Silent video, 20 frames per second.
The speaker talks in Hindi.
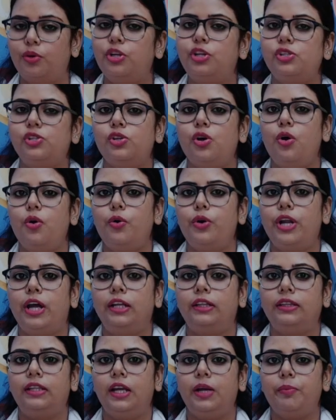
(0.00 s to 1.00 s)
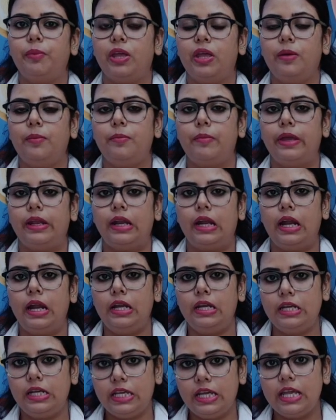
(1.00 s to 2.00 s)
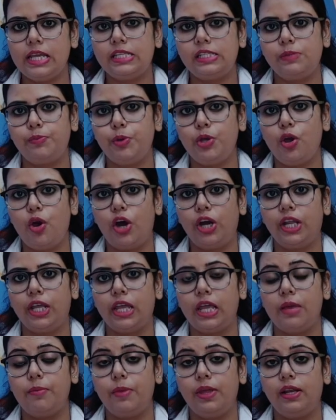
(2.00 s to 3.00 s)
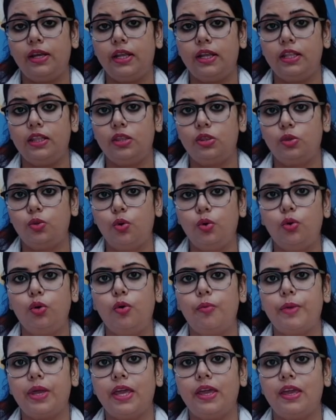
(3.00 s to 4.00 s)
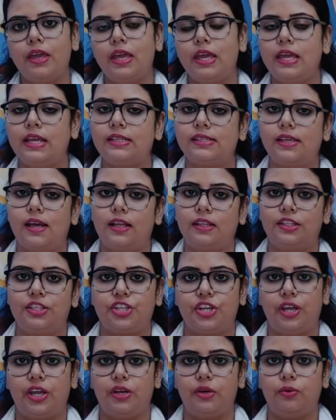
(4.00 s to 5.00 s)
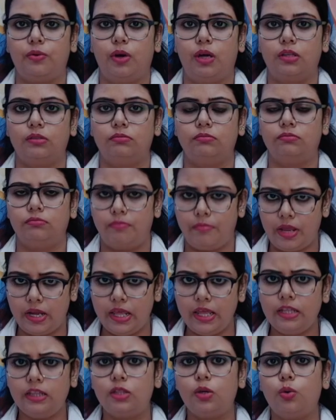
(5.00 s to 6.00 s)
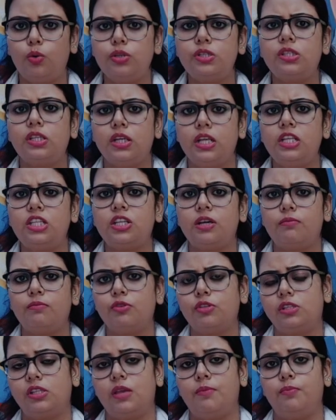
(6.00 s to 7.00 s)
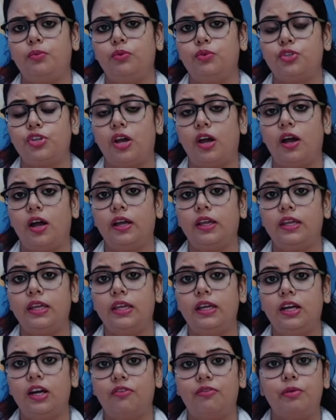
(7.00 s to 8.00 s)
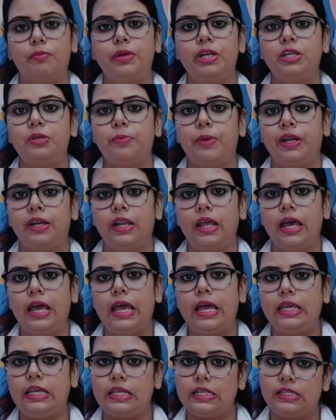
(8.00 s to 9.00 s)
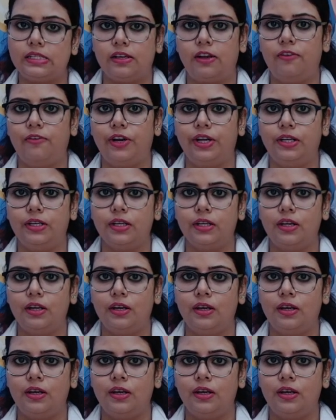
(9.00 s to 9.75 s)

उन्नीस में मेरा डीएसपी और एमएलए दोनों में एक साथ चयन हुआ मेरे एक दोस्त ने जब मुझसे पूछा कि गवर्नमेंट बनना है या सर्वेंट